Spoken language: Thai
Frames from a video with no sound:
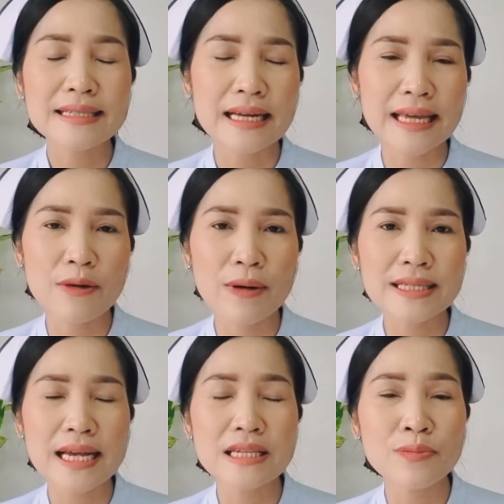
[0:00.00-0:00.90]
ถ้าสังเกตว่า
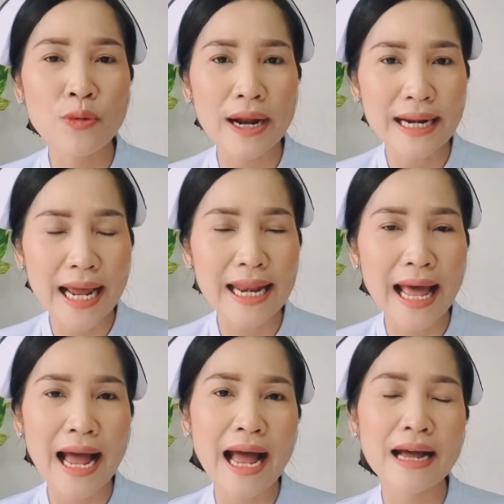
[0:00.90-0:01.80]
ใช้สบู่อันไหน
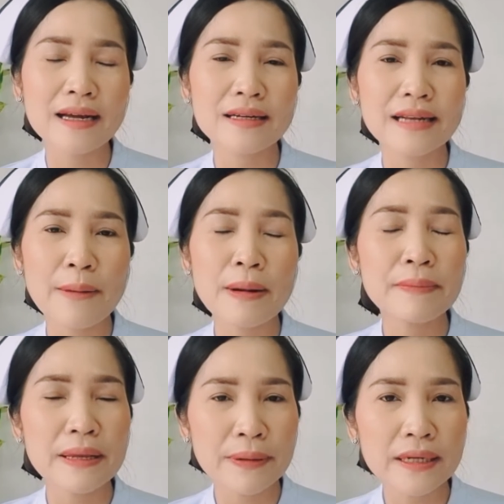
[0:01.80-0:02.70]
ล้างแล้วมั
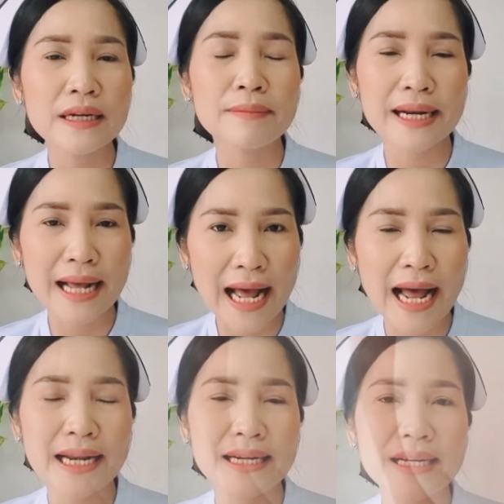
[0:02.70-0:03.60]
นมีผื่นมัน
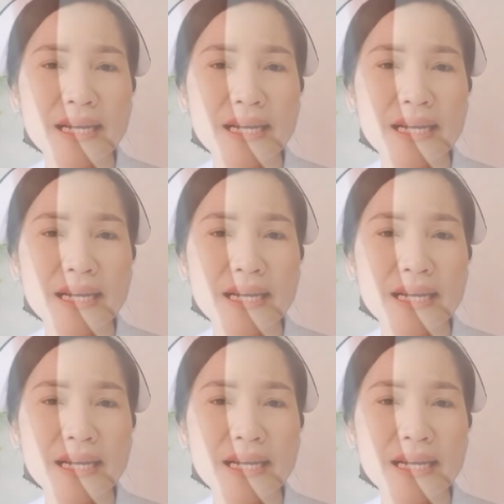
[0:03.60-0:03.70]
คั